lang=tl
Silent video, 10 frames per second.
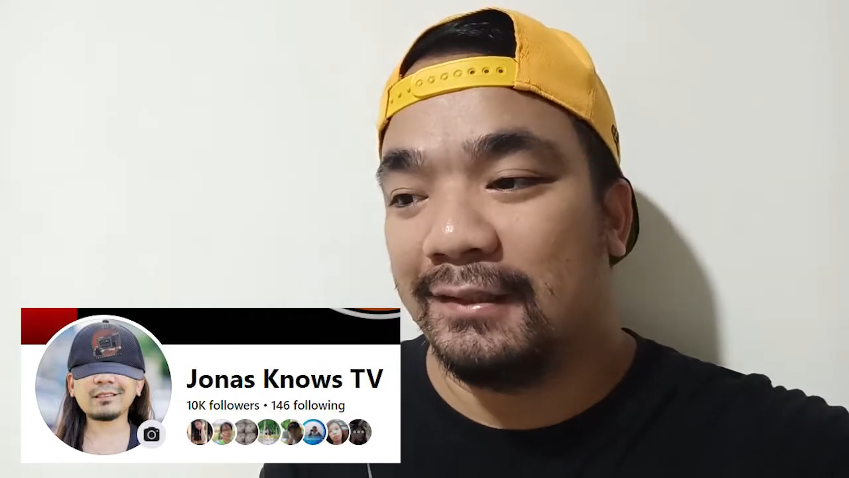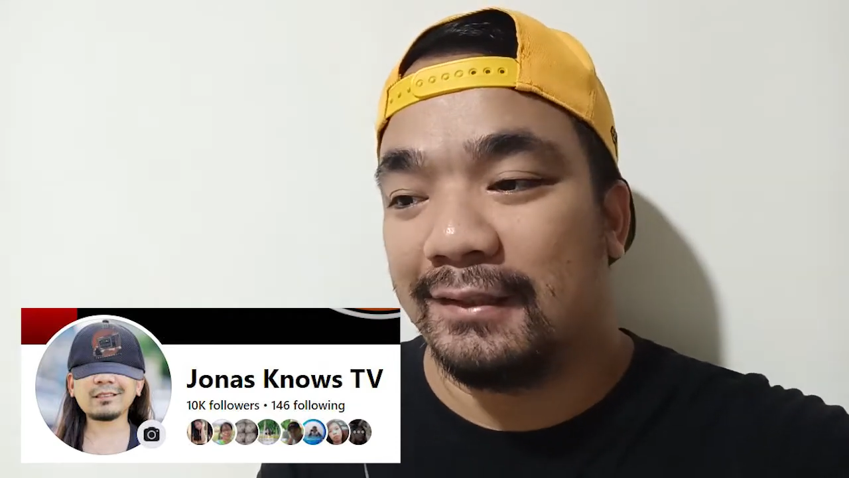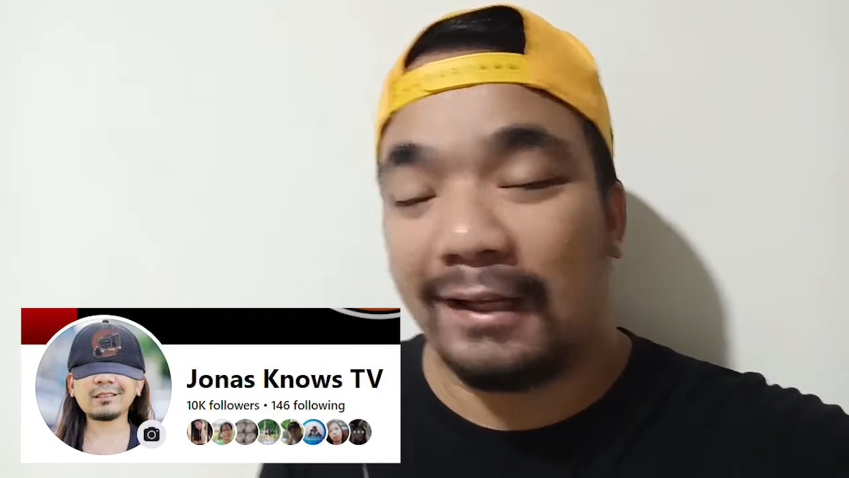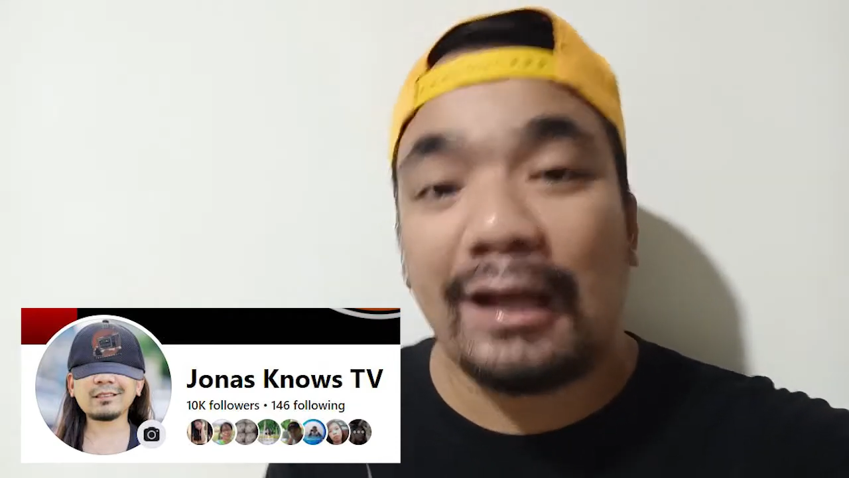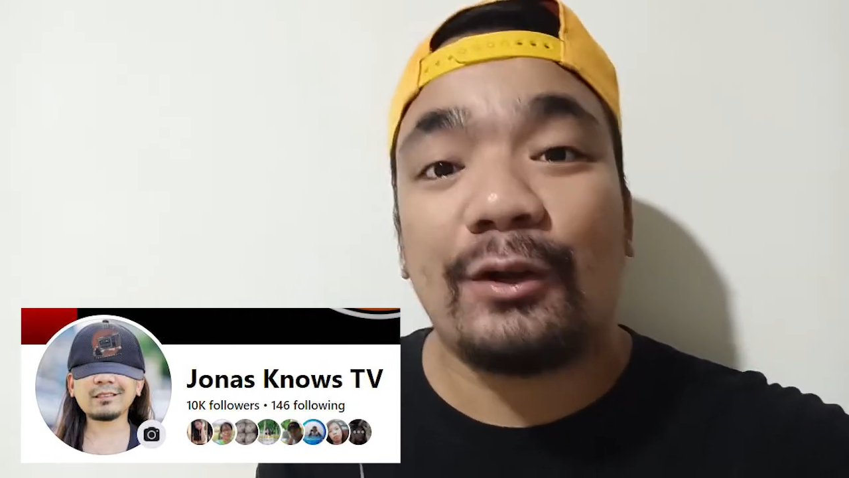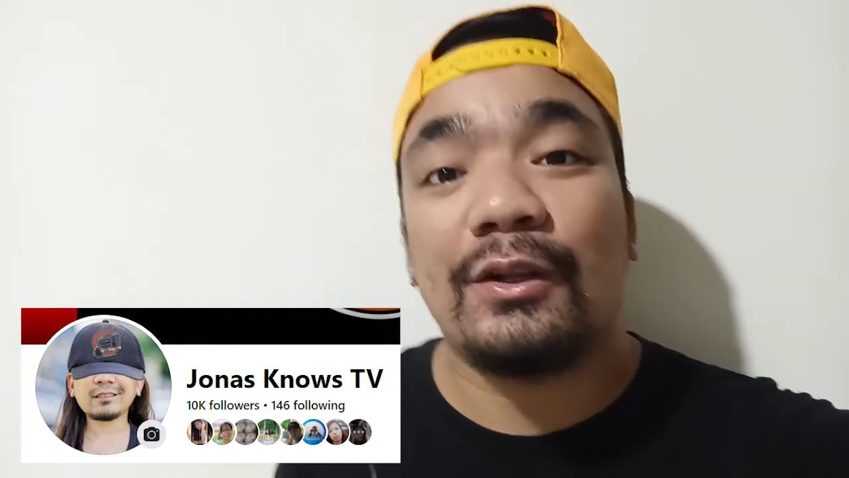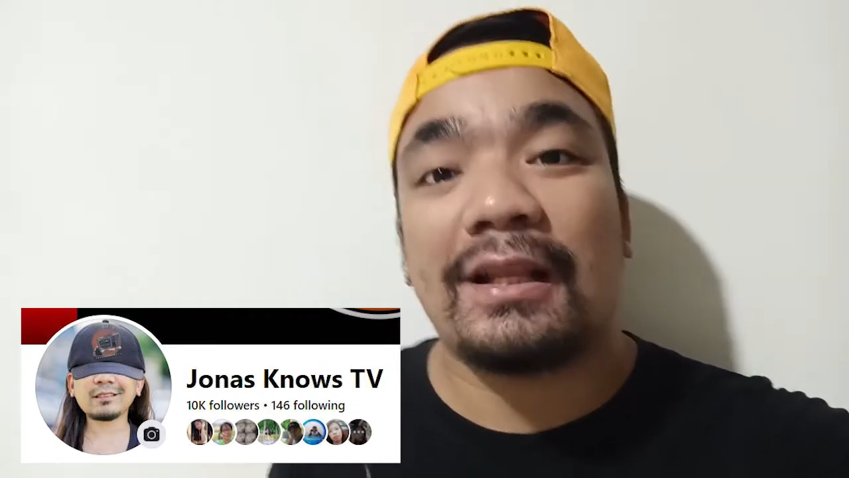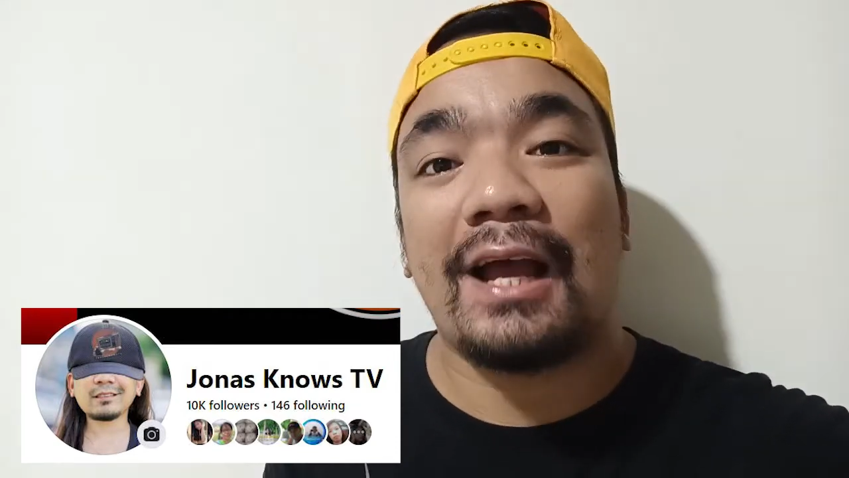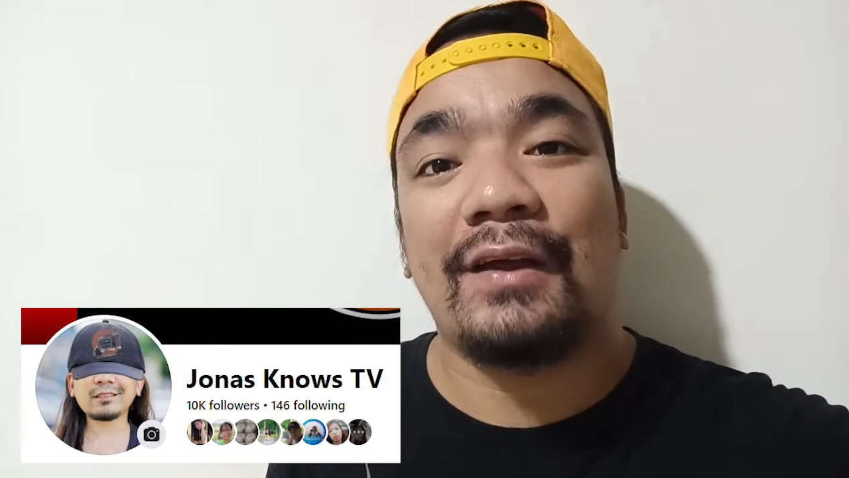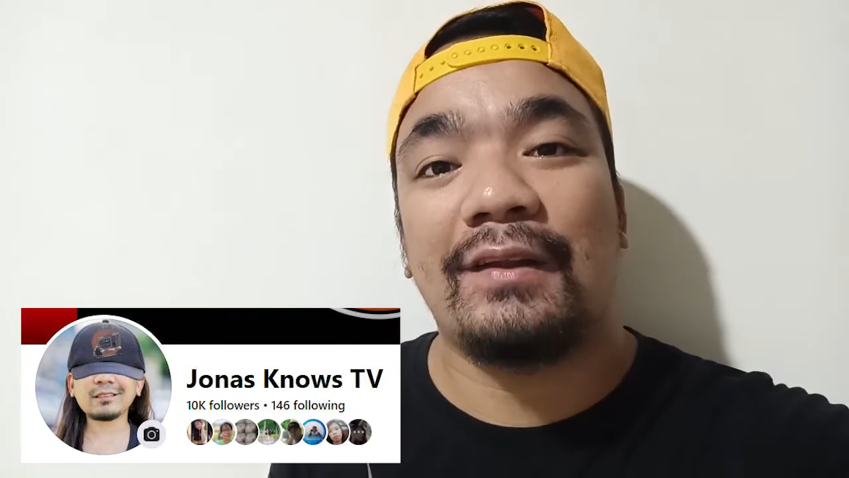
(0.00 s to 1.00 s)
nagkaroon
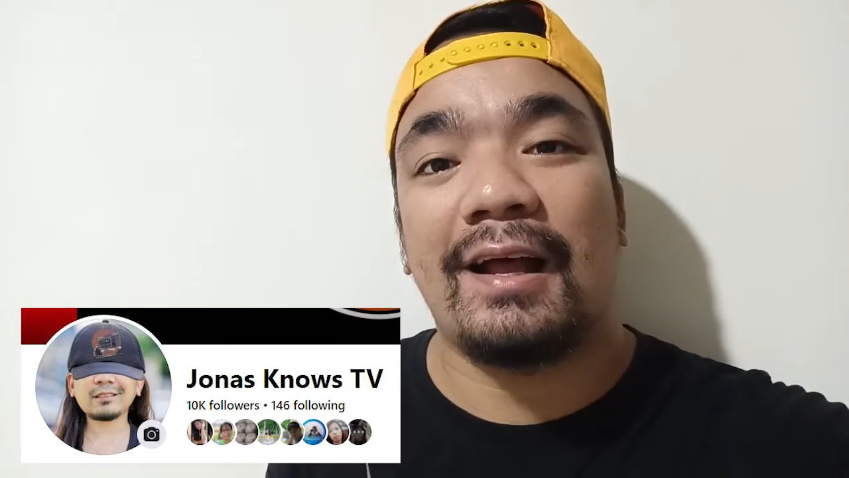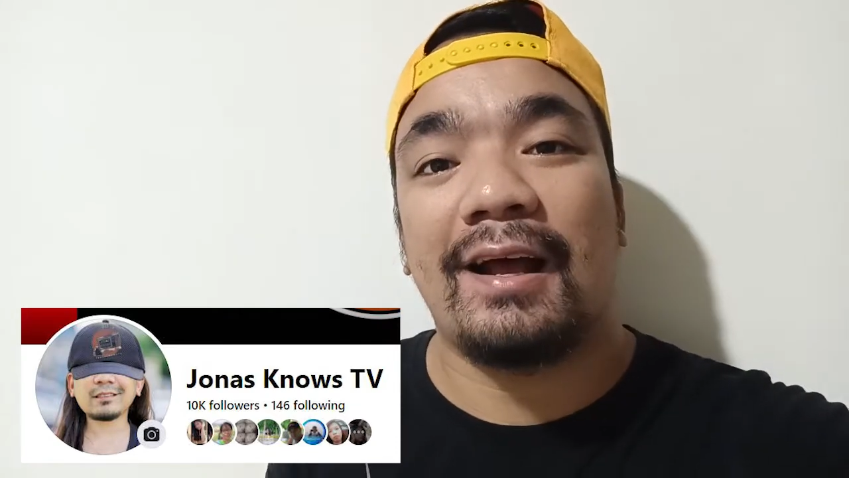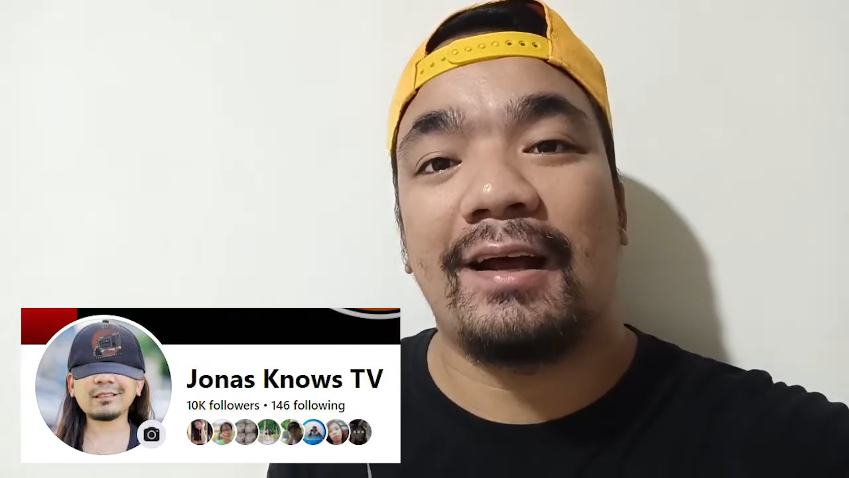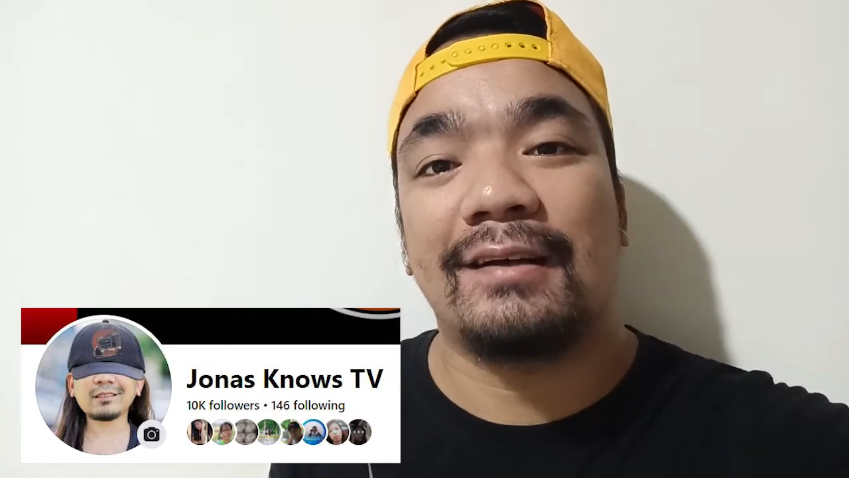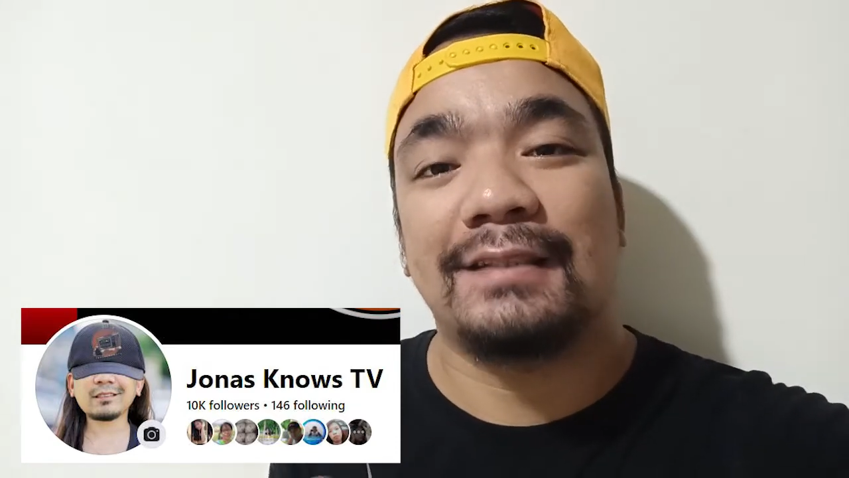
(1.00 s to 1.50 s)
tayo ng